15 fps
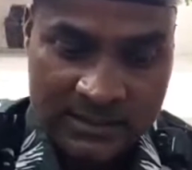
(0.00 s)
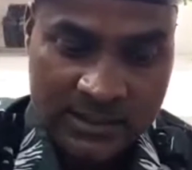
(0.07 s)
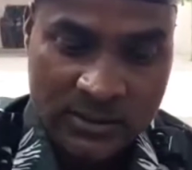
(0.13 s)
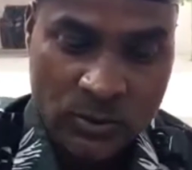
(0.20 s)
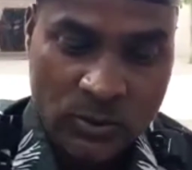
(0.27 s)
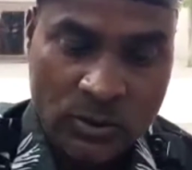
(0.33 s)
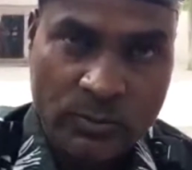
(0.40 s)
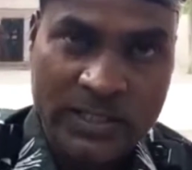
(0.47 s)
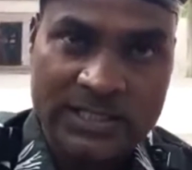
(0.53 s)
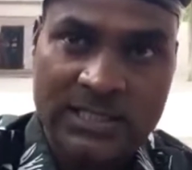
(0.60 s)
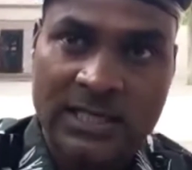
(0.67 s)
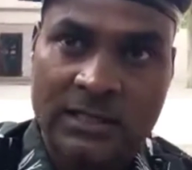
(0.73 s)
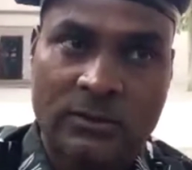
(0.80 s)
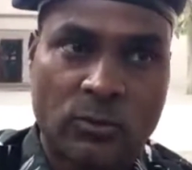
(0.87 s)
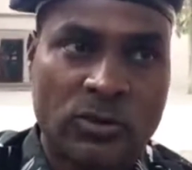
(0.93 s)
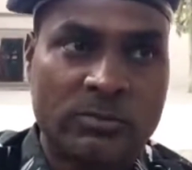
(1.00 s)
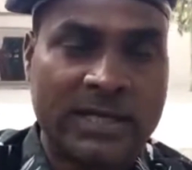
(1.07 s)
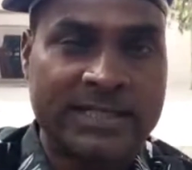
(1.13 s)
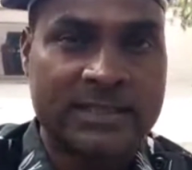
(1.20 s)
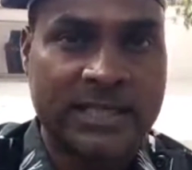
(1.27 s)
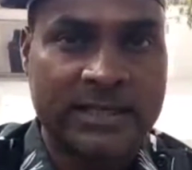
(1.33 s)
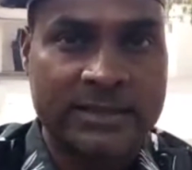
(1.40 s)
करता हूँ और फैसला का को कोई
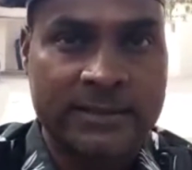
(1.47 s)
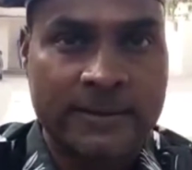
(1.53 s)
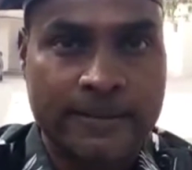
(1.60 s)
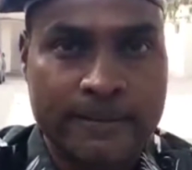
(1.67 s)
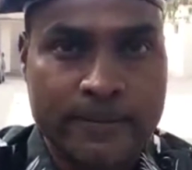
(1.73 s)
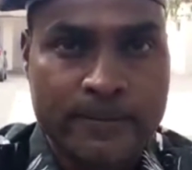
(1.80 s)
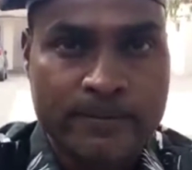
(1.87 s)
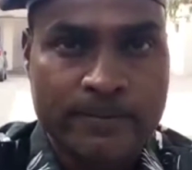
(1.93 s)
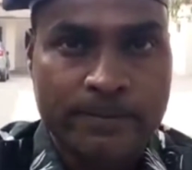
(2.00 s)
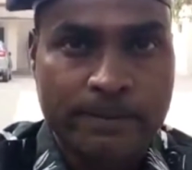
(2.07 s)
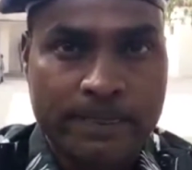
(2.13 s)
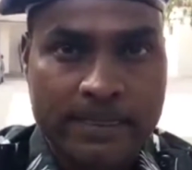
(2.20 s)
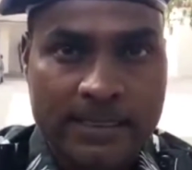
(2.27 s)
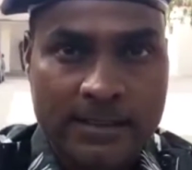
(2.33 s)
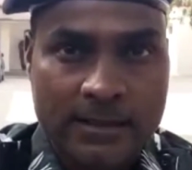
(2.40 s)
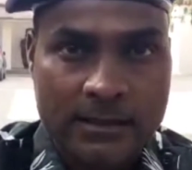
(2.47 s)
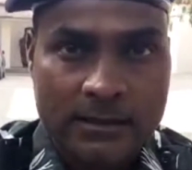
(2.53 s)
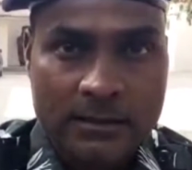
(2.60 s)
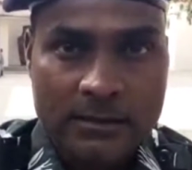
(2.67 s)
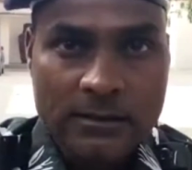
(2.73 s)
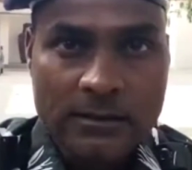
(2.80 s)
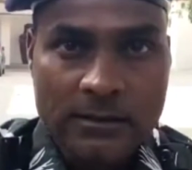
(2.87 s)
मानता नहीं है अभी आप लेखपाल का
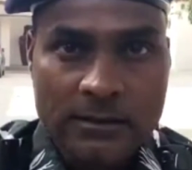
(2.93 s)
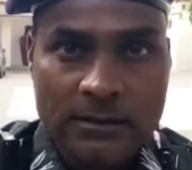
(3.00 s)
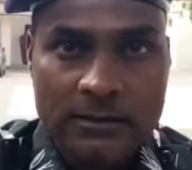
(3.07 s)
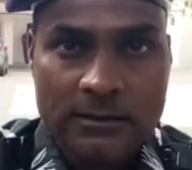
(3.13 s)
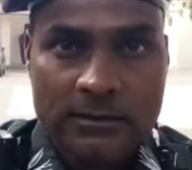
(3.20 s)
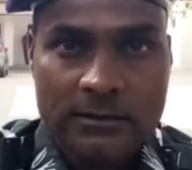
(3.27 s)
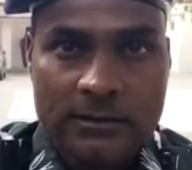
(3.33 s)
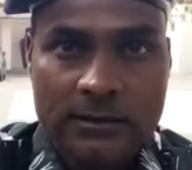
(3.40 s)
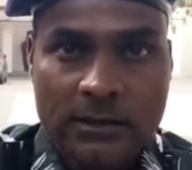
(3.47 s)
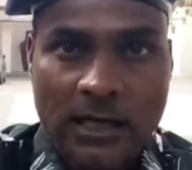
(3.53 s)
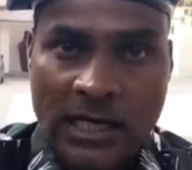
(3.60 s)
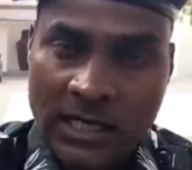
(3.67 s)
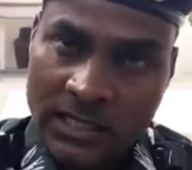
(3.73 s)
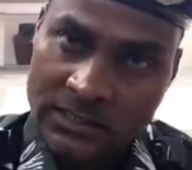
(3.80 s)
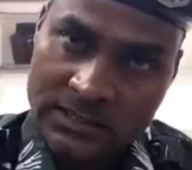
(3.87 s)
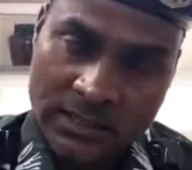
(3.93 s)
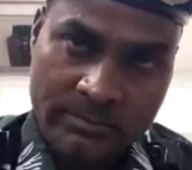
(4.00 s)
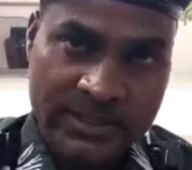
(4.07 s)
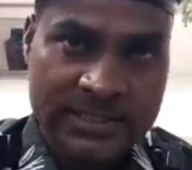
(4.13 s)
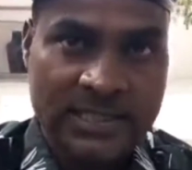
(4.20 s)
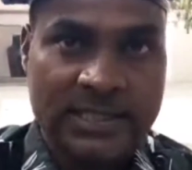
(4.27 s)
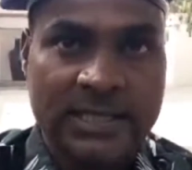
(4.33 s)
नाम ले रहे थे पैसा को कुछ हाँ सर
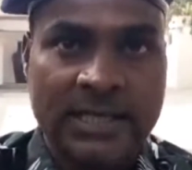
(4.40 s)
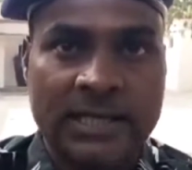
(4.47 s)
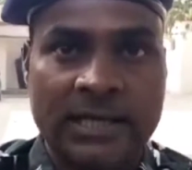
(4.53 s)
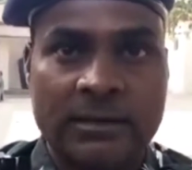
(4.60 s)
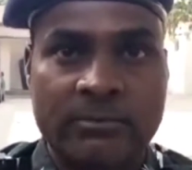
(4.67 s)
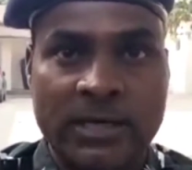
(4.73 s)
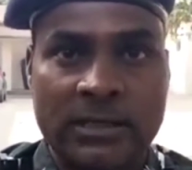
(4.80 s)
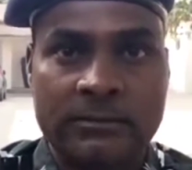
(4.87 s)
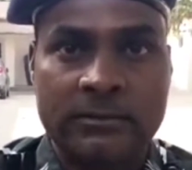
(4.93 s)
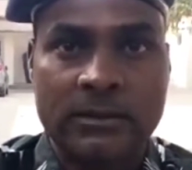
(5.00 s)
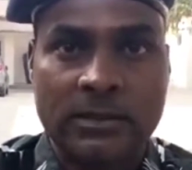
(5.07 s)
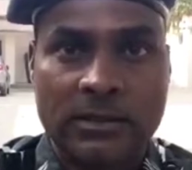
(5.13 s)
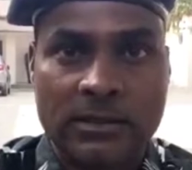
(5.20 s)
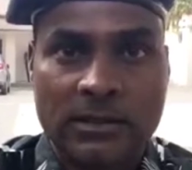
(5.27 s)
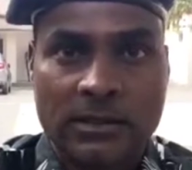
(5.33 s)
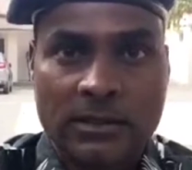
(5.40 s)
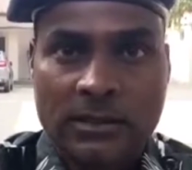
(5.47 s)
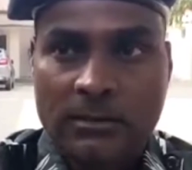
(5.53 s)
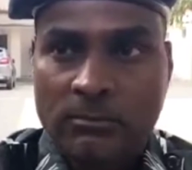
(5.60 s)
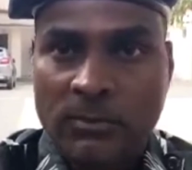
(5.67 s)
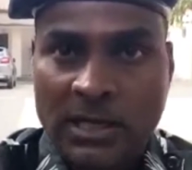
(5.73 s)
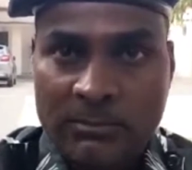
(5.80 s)
पैसा लिया है लेखपाल क्या है मामला पैसा
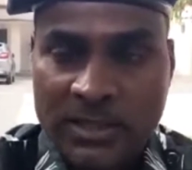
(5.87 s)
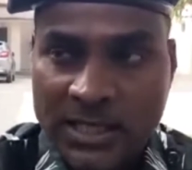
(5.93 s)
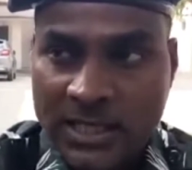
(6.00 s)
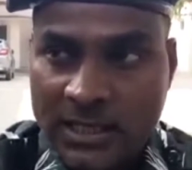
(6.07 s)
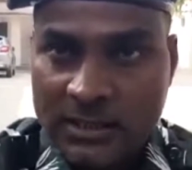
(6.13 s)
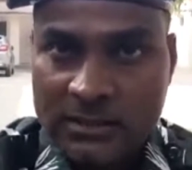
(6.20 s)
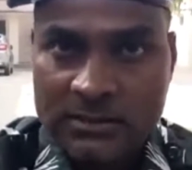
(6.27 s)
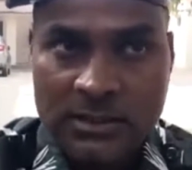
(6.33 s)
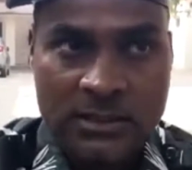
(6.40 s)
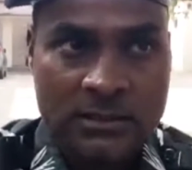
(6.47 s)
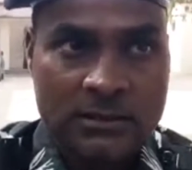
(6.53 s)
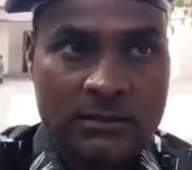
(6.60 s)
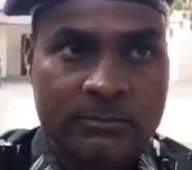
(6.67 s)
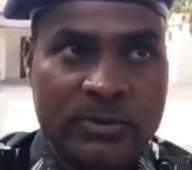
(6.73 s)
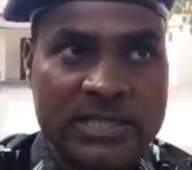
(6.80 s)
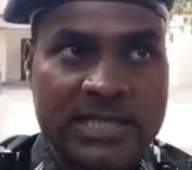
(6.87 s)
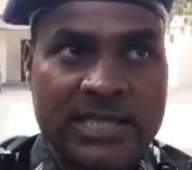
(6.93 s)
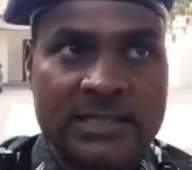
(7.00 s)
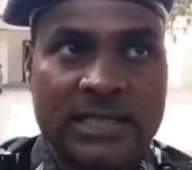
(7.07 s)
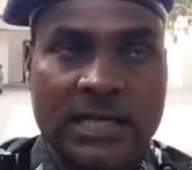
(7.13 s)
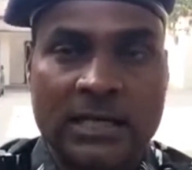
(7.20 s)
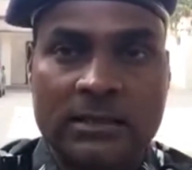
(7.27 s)
का मामला सर
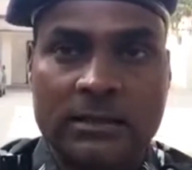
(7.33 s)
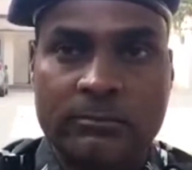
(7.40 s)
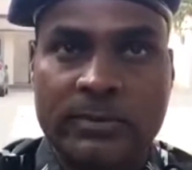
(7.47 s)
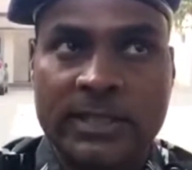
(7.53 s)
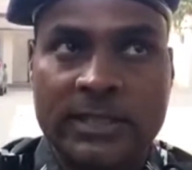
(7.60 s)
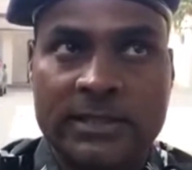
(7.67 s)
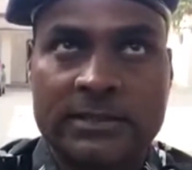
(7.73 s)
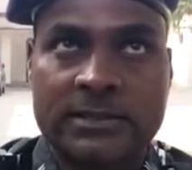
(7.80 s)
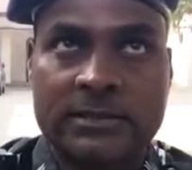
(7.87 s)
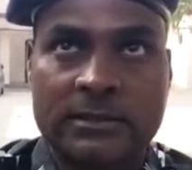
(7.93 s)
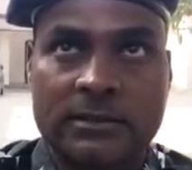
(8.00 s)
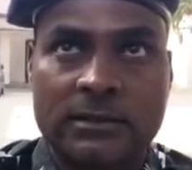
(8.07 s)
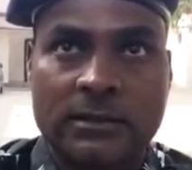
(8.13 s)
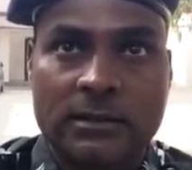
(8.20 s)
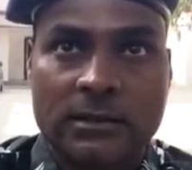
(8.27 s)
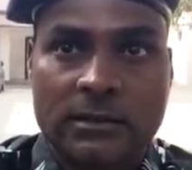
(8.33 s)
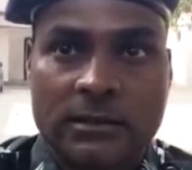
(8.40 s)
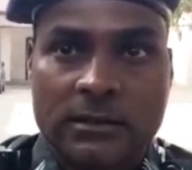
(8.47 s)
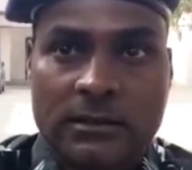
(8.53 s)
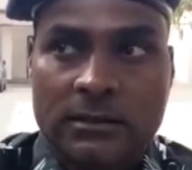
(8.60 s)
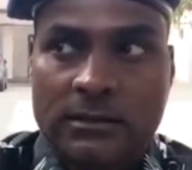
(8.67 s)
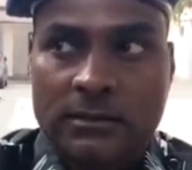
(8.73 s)
पिछले साल बीस
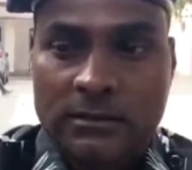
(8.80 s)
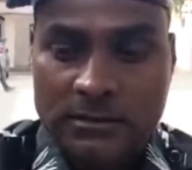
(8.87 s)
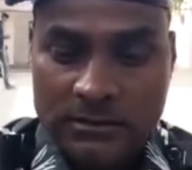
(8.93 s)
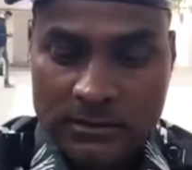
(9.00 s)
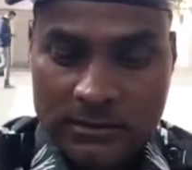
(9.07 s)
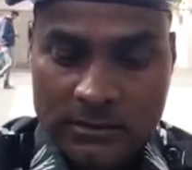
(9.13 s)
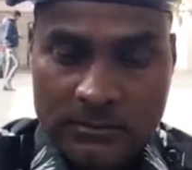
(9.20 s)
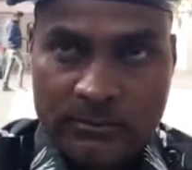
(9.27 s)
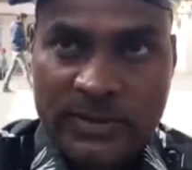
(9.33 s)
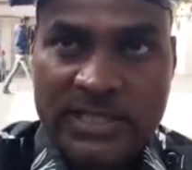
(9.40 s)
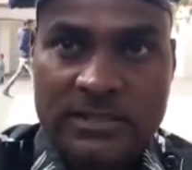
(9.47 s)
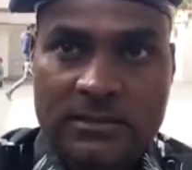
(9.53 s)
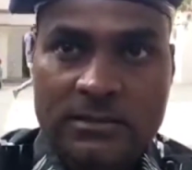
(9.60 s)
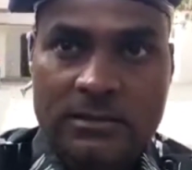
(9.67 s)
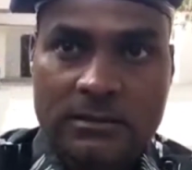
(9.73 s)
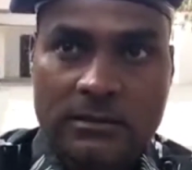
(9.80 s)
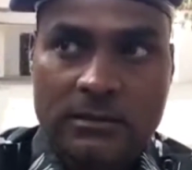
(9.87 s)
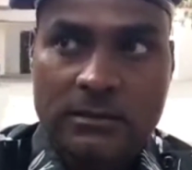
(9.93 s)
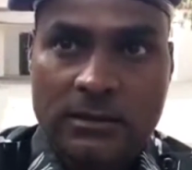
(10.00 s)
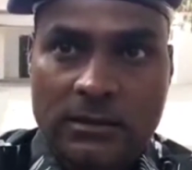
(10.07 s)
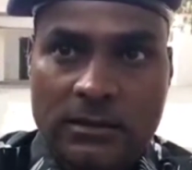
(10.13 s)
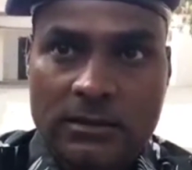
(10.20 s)
बीस
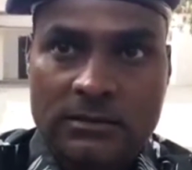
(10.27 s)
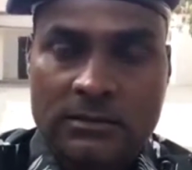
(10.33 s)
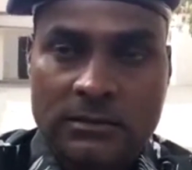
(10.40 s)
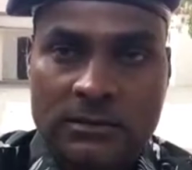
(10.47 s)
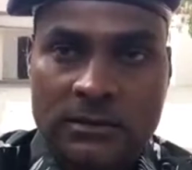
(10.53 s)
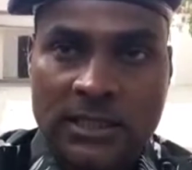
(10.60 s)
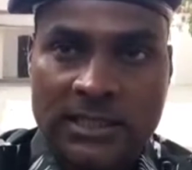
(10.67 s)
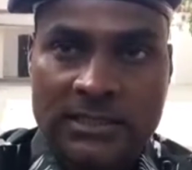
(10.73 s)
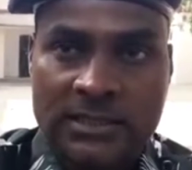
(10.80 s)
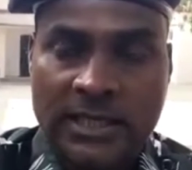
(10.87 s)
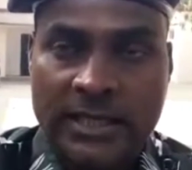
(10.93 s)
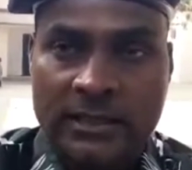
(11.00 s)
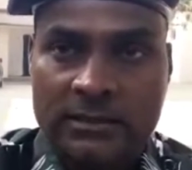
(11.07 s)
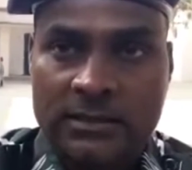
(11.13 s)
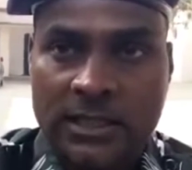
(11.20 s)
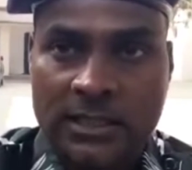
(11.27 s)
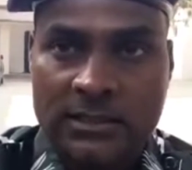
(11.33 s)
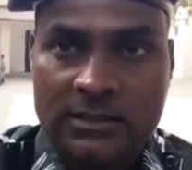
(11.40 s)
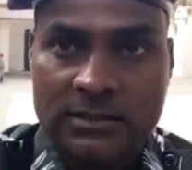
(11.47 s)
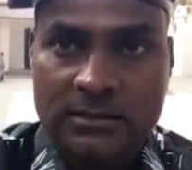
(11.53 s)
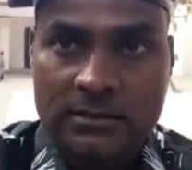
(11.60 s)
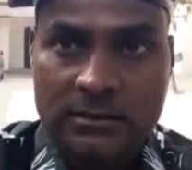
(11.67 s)
दस
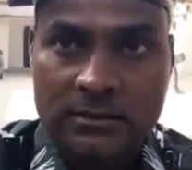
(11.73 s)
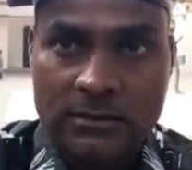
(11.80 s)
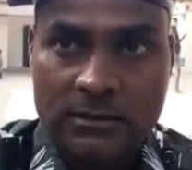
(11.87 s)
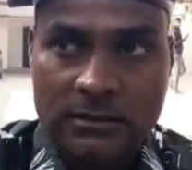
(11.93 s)
दस